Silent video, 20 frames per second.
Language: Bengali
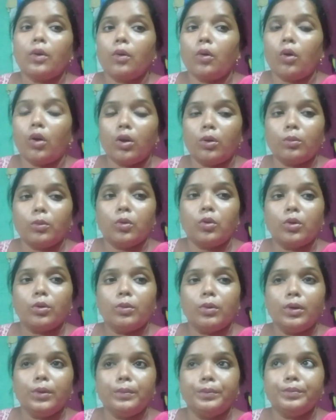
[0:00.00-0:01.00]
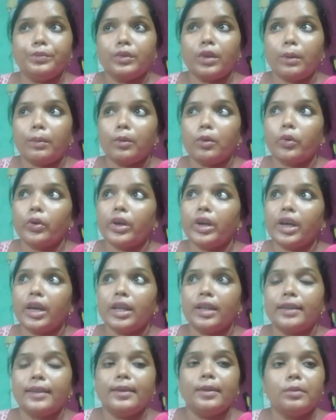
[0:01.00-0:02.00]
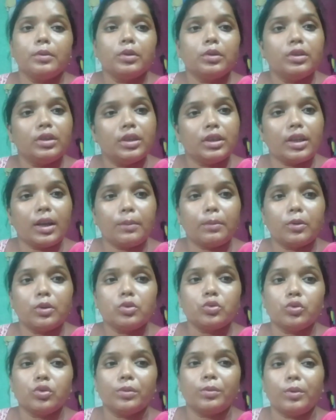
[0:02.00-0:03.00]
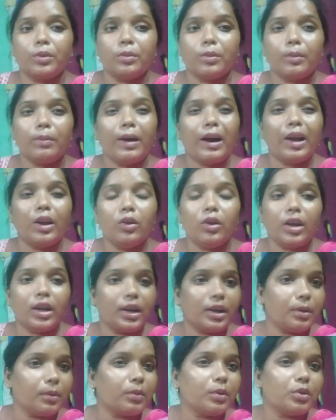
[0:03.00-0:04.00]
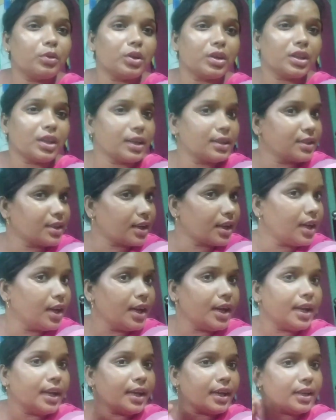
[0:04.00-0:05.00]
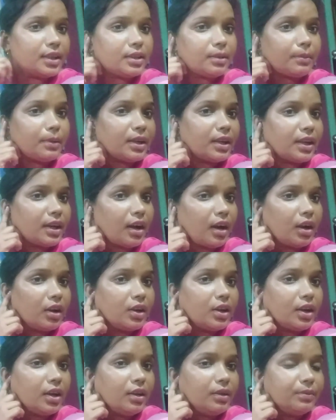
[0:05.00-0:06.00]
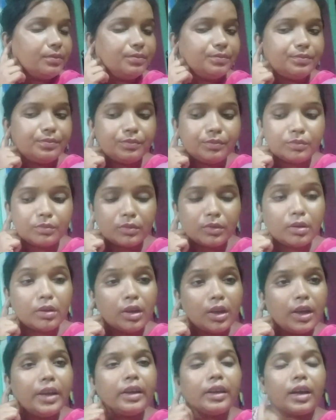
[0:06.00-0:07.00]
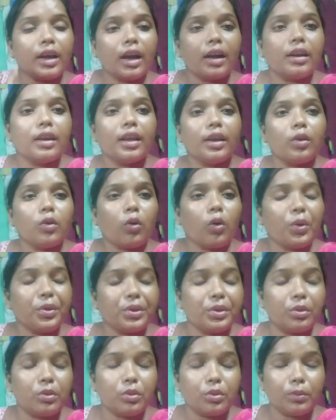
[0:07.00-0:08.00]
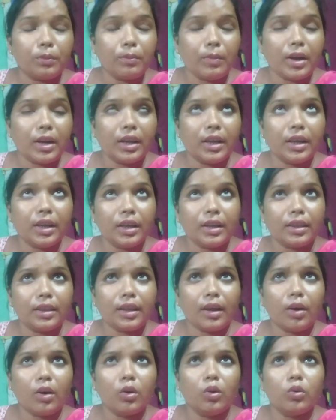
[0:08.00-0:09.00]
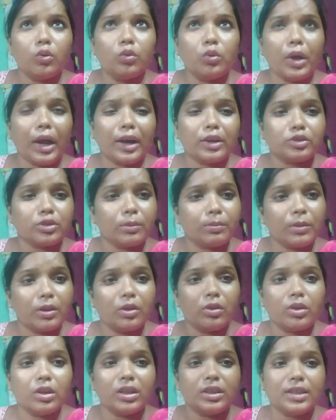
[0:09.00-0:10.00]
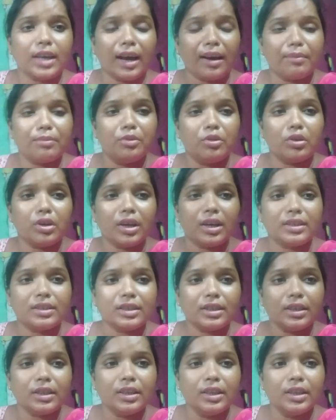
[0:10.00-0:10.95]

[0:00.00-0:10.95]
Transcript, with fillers: গরম করব তারপর খেতে দেবো দিয়ে তারপর শুয়ে পড়বো ভালো লাগে না বন্ধুরা তাছাড়া এই যে আমার এই কানটা কানটায় ক মানে তাও এক সপ্তাহ ধরে ঝাঁপ ধরে আছে